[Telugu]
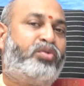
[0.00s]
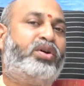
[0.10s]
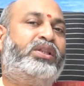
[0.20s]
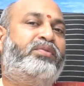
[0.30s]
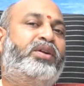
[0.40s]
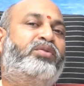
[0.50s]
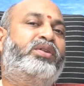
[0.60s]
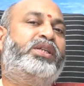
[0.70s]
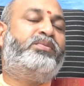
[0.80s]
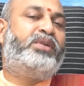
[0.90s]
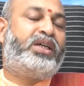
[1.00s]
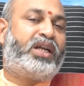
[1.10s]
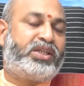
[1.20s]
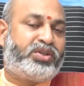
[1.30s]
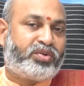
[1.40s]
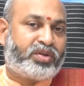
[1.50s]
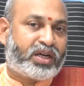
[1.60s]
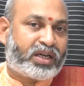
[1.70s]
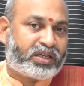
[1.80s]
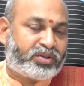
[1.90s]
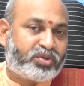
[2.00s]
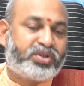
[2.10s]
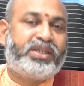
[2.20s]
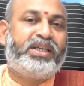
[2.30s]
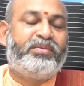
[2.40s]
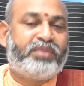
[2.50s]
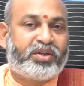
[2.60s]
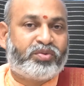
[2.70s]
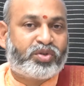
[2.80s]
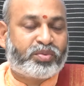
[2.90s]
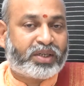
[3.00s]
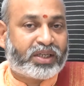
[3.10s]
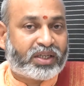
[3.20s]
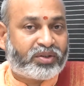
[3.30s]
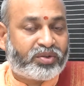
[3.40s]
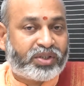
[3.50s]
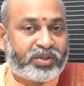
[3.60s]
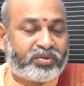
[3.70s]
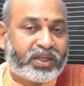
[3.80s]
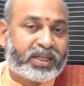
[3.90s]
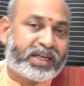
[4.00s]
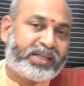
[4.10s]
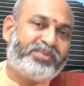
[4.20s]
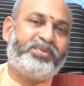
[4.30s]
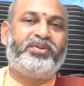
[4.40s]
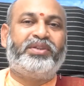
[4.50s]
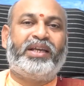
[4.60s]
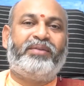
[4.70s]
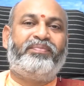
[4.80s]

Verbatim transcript: కొంతవరకు నిత్యభంగ రాజయోగాల దృష్టిని మరియు శుభగ్రహ దృష్టిని కూడా కలిగి ఉంటుంది